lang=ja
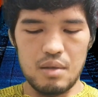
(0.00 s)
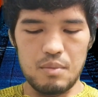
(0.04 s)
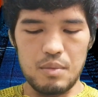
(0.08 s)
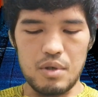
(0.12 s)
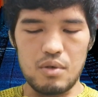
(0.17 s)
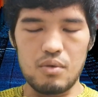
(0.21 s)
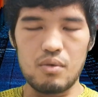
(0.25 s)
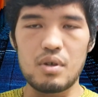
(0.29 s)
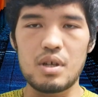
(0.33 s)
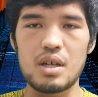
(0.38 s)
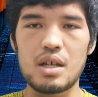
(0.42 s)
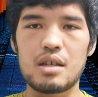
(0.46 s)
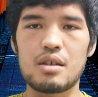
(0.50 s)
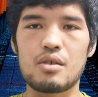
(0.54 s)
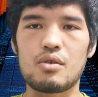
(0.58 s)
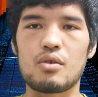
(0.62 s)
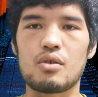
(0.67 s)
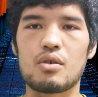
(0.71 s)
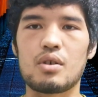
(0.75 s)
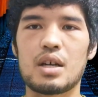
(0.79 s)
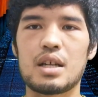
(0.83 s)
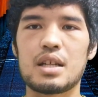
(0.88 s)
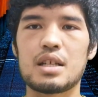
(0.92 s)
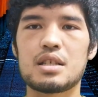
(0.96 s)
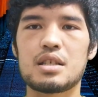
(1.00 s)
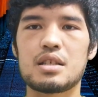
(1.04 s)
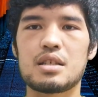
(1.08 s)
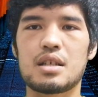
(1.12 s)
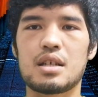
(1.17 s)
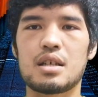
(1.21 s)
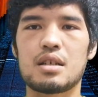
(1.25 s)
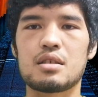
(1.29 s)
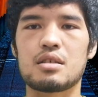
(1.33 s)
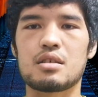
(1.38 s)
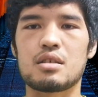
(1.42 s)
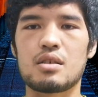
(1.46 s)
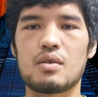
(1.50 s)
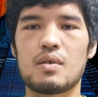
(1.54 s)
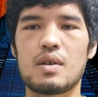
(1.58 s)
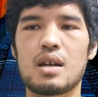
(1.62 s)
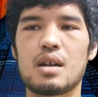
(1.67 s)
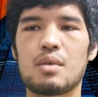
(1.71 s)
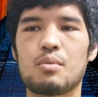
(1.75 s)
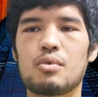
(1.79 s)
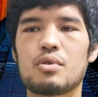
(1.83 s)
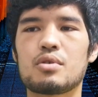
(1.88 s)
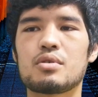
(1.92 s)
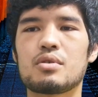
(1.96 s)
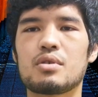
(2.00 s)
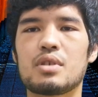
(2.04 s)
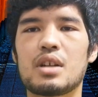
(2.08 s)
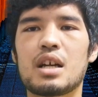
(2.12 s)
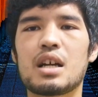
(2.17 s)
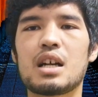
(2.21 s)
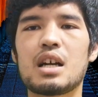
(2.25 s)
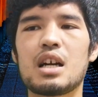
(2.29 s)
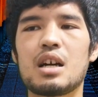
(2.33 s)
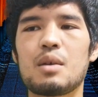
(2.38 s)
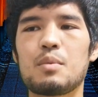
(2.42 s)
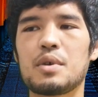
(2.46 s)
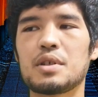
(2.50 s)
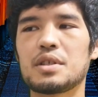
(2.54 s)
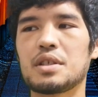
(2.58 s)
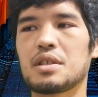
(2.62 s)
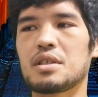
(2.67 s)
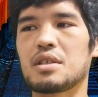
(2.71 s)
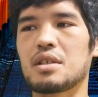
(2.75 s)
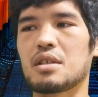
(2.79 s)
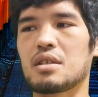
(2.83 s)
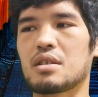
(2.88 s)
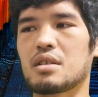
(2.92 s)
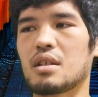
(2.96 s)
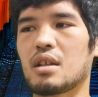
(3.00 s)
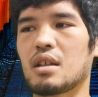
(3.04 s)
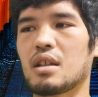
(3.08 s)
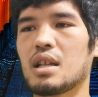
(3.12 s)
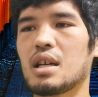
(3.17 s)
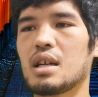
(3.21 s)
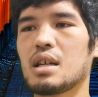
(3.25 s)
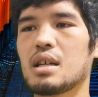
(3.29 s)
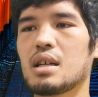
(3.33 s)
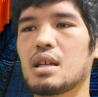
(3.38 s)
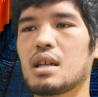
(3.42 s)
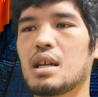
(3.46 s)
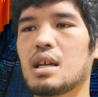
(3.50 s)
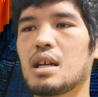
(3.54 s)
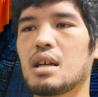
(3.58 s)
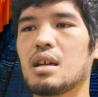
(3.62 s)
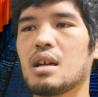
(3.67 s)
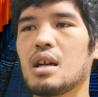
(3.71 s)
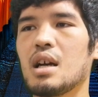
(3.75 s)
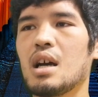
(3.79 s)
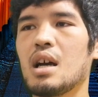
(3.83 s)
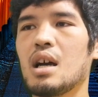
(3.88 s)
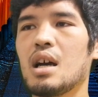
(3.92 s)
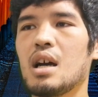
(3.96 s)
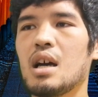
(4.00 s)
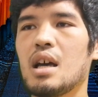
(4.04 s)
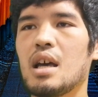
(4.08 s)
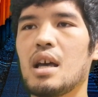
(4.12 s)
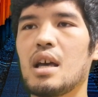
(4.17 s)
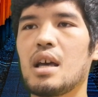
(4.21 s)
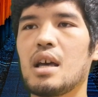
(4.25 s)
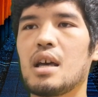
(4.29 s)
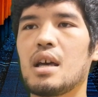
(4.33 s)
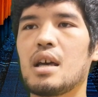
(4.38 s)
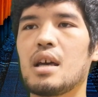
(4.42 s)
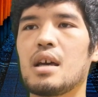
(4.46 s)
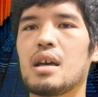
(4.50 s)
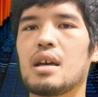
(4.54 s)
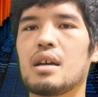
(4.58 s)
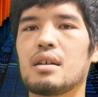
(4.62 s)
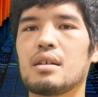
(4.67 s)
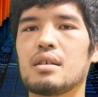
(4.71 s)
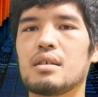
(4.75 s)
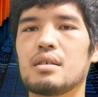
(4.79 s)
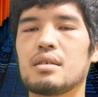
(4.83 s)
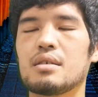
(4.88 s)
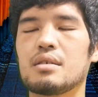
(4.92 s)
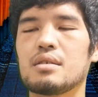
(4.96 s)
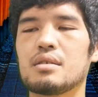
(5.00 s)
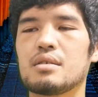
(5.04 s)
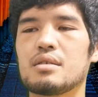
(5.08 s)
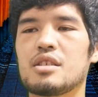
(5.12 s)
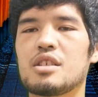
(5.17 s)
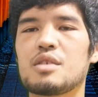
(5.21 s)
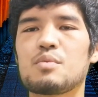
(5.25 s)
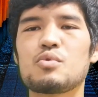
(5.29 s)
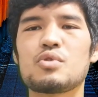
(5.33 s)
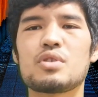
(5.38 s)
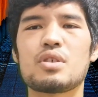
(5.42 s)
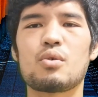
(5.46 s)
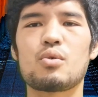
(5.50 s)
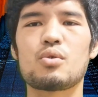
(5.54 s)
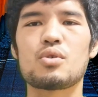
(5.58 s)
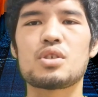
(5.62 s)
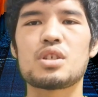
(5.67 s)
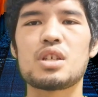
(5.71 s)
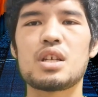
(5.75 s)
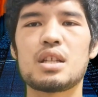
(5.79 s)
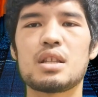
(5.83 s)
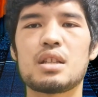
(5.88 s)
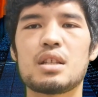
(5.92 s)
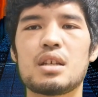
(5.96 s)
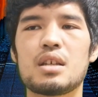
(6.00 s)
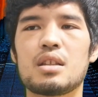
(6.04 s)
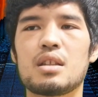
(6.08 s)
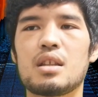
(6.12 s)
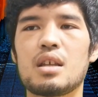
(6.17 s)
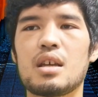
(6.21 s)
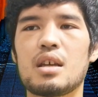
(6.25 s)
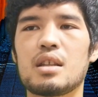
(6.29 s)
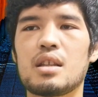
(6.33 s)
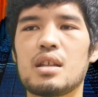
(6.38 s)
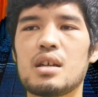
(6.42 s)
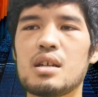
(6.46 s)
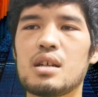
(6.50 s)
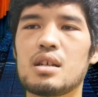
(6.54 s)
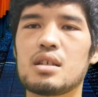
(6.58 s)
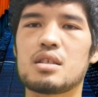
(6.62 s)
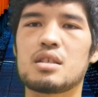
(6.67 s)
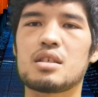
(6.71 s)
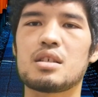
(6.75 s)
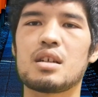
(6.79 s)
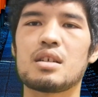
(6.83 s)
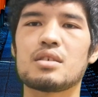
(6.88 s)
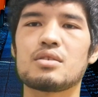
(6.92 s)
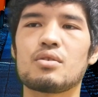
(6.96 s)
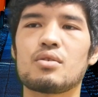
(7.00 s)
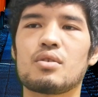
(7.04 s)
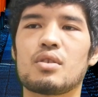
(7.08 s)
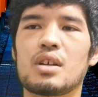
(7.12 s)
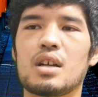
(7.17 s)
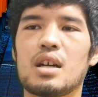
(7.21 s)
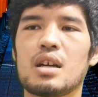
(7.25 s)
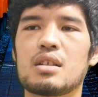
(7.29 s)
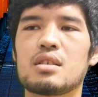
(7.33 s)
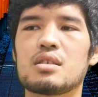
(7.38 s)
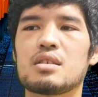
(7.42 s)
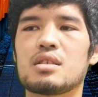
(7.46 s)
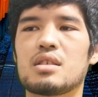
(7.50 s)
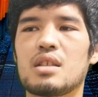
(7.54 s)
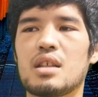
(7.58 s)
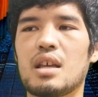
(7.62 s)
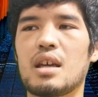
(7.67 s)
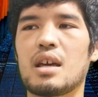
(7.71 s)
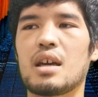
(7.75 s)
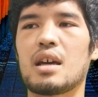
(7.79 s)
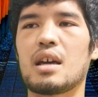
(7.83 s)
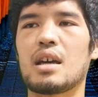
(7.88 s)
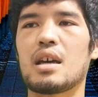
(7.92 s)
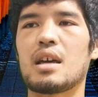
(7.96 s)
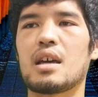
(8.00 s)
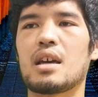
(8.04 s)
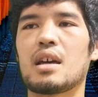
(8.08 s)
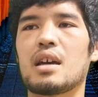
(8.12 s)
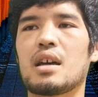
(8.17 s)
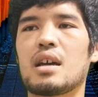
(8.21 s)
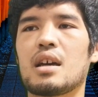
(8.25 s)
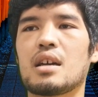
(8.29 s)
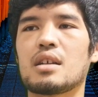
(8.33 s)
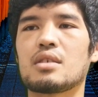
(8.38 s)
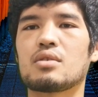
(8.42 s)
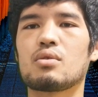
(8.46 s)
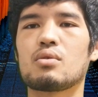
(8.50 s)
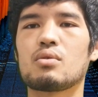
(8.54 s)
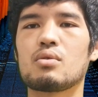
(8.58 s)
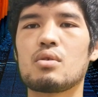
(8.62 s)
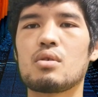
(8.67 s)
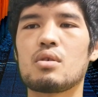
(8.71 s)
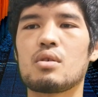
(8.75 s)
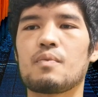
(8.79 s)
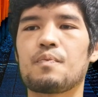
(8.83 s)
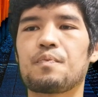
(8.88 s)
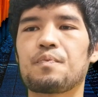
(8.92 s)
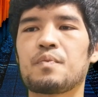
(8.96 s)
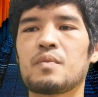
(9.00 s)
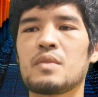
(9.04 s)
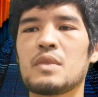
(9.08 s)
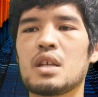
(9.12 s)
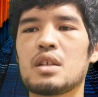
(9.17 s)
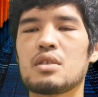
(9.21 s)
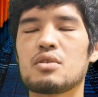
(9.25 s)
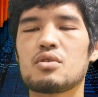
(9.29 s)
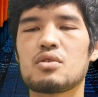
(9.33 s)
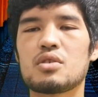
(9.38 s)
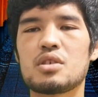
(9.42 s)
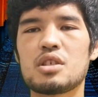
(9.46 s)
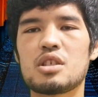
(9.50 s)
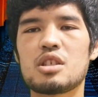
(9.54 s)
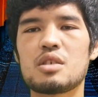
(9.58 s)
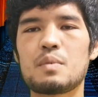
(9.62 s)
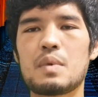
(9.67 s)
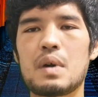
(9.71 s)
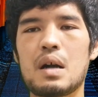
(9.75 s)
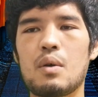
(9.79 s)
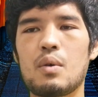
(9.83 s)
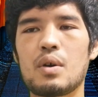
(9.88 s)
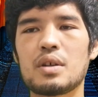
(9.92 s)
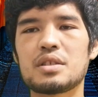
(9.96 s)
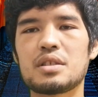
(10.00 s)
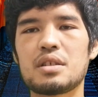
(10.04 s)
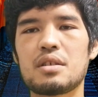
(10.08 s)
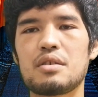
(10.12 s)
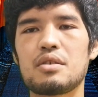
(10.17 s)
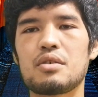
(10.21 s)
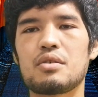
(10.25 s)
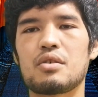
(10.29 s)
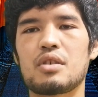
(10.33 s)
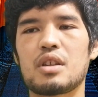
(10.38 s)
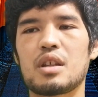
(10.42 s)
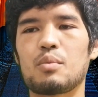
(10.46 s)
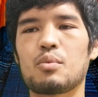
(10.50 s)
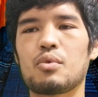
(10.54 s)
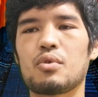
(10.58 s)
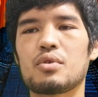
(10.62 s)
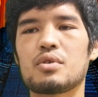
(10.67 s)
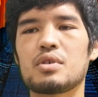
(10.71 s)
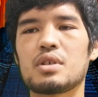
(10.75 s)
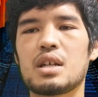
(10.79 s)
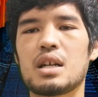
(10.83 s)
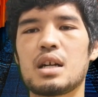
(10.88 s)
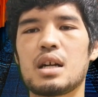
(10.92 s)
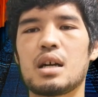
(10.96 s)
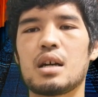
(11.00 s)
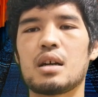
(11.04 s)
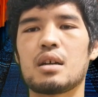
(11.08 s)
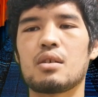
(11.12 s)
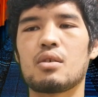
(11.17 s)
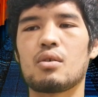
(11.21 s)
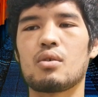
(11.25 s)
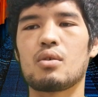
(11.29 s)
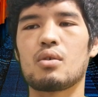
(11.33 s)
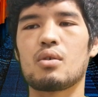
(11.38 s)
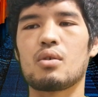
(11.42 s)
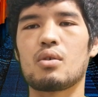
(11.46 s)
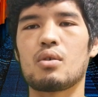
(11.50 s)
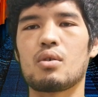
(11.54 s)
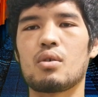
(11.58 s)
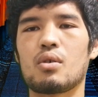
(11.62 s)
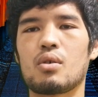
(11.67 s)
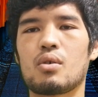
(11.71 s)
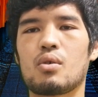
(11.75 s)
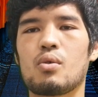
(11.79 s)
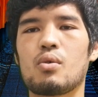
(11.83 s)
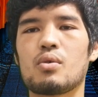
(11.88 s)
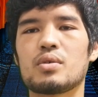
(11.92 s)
でまあ、今回の話に関しては、僕の長浜説ですね、なんか、えー、ジムで教えていて、なんか違うぞって感じて、えー、その辻褄を合わせるように僕が、あのー、